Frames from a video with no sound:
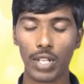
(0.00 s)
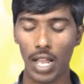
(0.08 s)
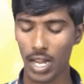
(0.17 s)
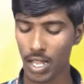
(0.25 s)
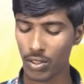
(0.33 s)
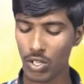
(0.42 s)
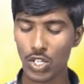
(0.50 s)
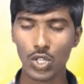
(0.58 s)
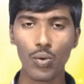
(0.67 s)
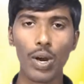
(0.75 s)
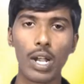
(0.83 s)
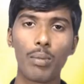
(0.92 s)
అలా
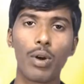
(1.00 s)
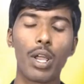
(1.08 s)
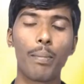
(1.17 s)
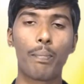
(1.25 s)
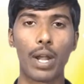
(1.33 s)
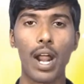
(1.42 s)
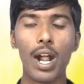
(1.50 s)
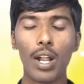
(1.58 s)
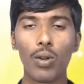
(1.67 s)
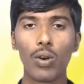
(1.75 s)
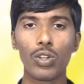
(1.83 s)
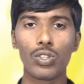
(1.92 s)
తీసుకువెళ్ళబోయే
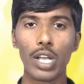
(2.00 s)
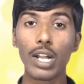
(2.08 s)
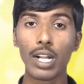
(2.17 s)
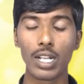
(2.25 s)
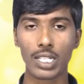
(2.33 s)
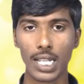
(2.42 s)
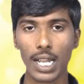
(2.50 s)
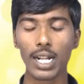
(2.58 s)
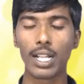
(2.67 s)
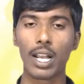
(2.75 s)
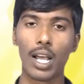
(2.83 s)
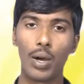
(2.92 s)
ప్రయాణంలో జరిగిన
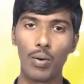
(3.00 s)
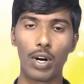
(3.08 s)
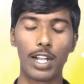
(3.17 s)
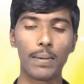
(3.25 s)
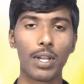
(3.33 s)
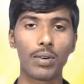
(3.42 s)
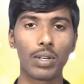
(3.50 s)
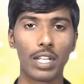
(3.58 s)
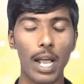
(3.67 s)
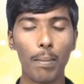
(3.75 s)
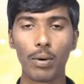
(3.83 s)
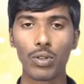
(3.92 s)
సంఘటన ఒకటి మీకు
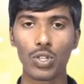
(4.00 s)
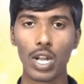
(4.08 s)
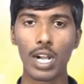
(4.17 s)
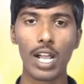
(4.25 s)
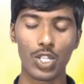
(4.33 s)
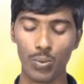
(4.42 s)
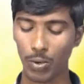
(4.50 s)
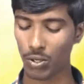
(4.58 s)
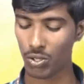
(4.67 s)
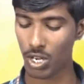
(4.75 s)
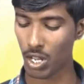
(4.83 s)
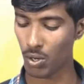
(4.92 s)
జ్ఞాపకం చేయాలని
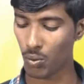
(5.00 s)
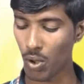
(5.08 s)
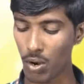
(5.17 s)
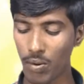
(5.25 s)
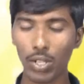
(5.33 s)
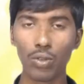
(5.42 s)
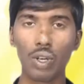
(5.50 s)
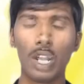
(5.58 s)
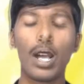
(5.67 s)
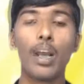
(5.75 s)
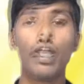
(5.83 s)
ఆశపడుతున్నారు వారు వెళుతున్న